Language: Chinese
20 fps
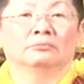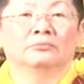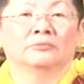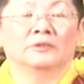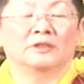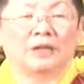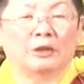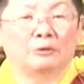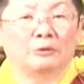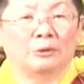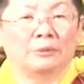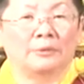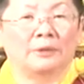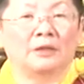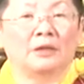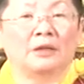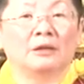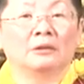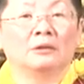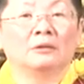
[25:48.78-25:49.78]
在我
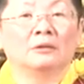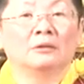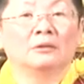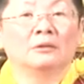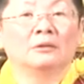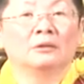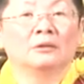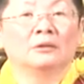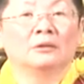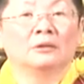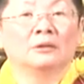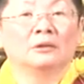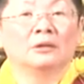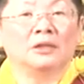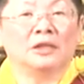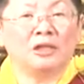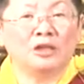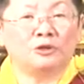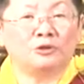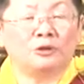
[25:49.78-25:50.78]
们的
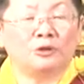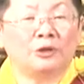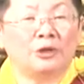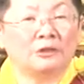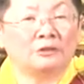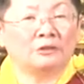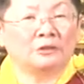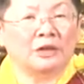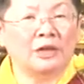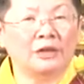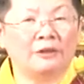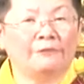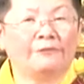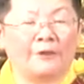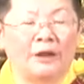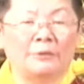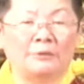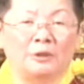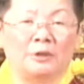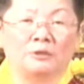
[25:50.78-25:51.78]
医学院可以
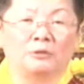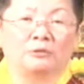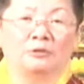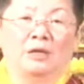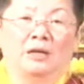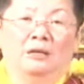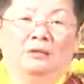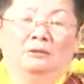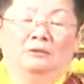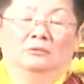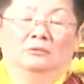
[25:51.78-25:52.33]
发明出来。